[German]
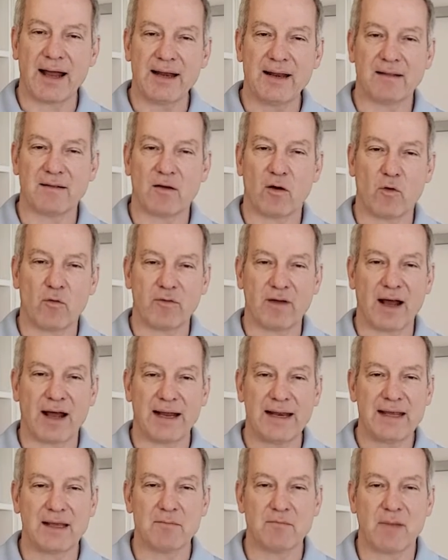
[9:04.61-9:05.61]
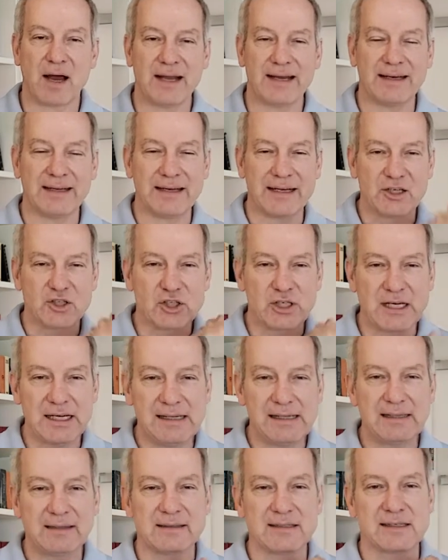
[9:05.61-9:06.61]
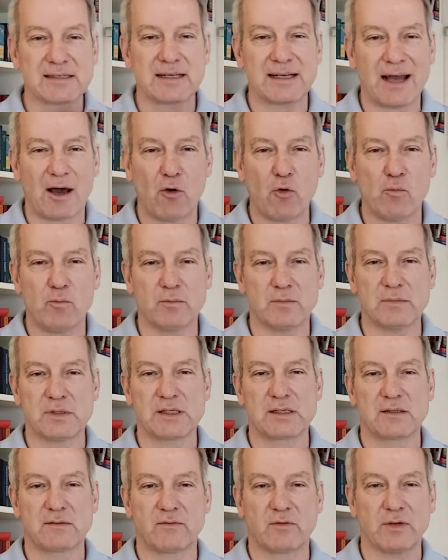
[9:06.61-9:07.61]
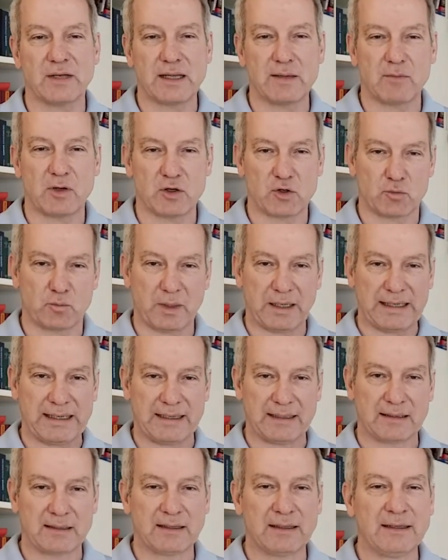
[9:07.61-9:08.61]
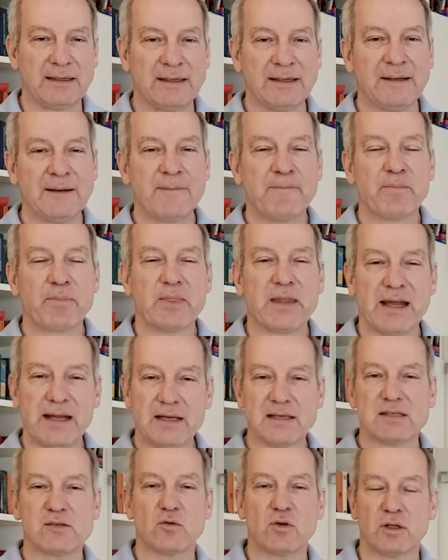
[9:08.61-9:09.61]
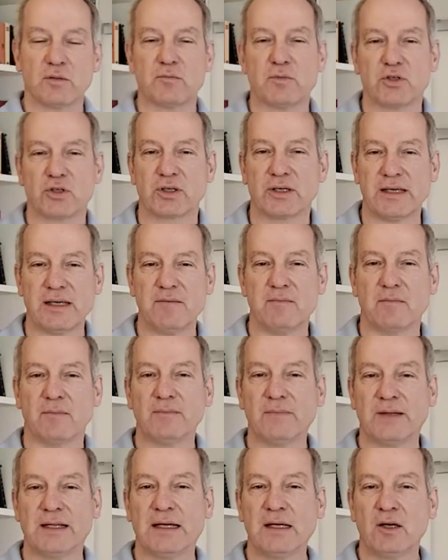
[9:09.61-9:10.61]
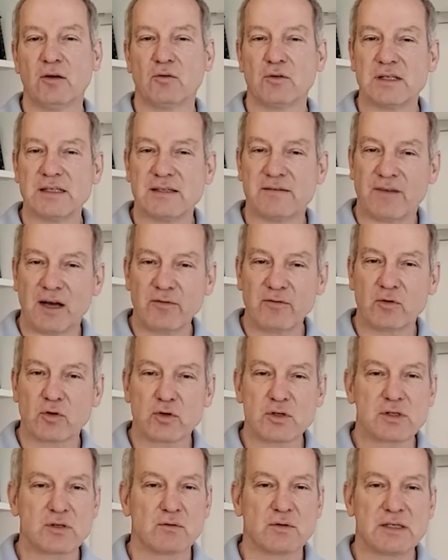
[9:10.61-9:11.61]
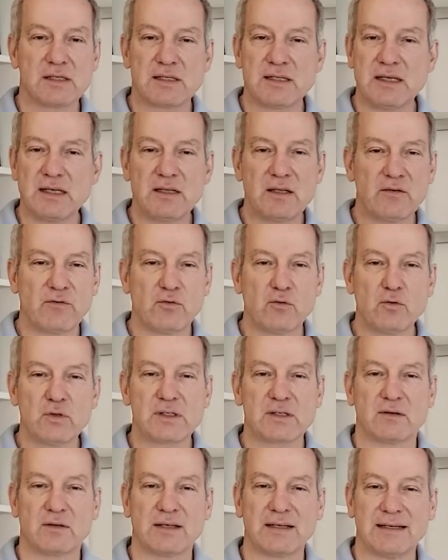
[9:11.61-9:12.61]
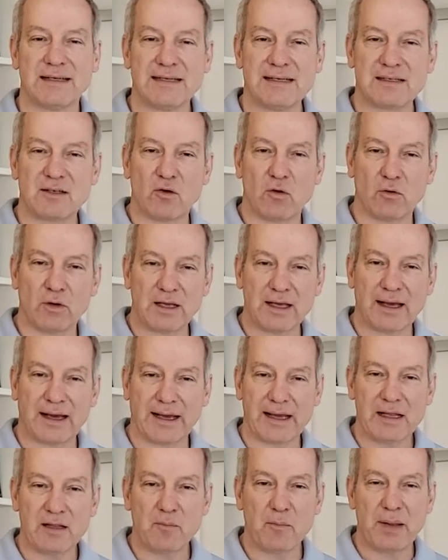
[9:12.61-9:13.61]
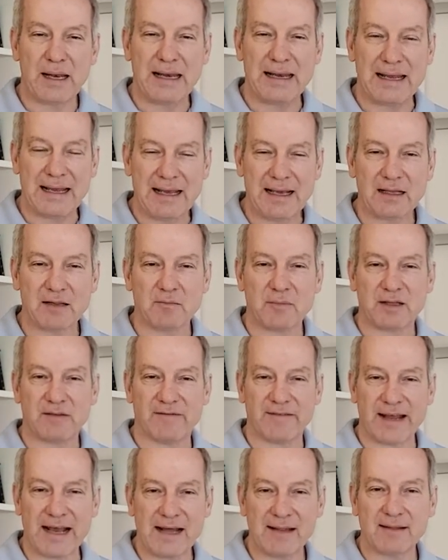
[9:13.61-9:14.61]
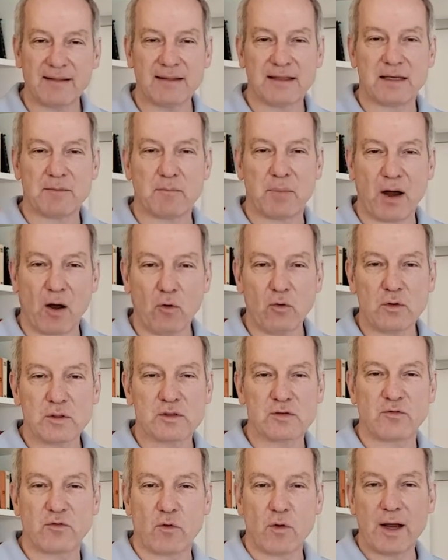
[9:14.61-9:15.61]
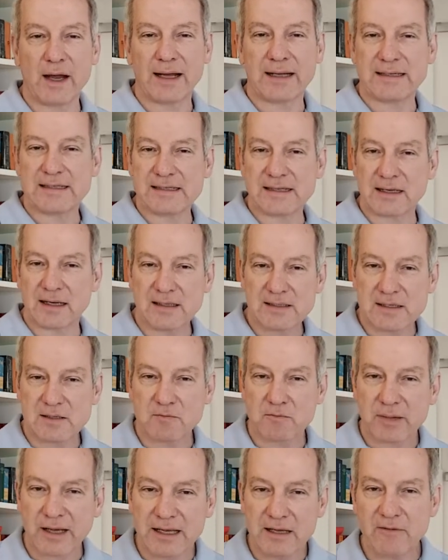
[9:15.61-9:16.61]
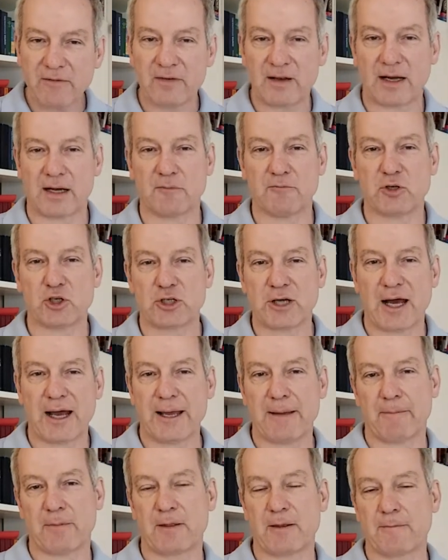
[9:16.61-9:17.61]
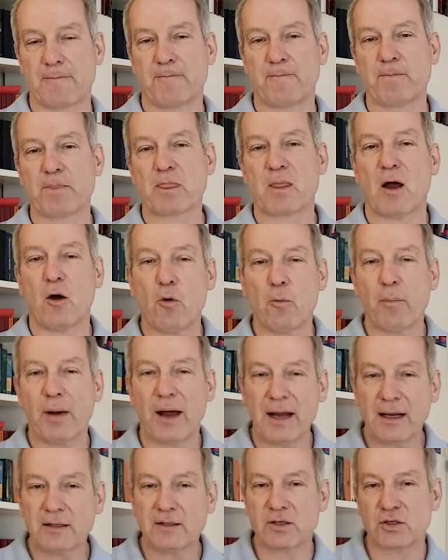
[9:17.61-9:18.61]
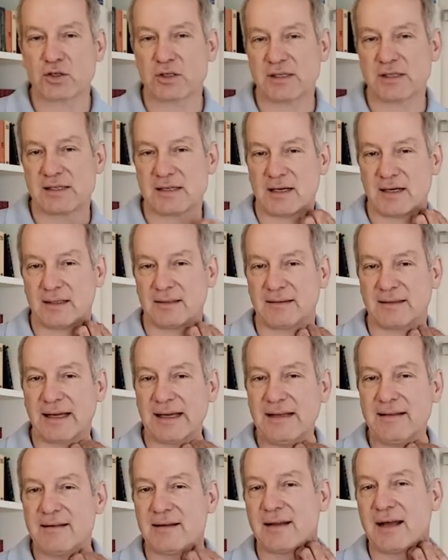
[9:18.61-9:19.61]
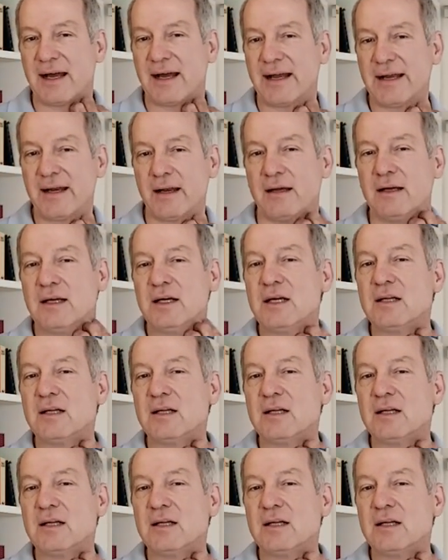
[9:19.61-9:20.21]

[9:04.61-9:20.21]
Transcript: eine Taufe, eine Gemeinde, der Schild des Glaubens, von dem er spricht, der ist dort beschrieben. Und diese Waffenrüstung ist nicht diffus, sondern die ist konkret belegt mit Werten, die Paulus vorher diesen ganzen Brief lang beschreibt. Auch praktische Sachen. Tretet ein,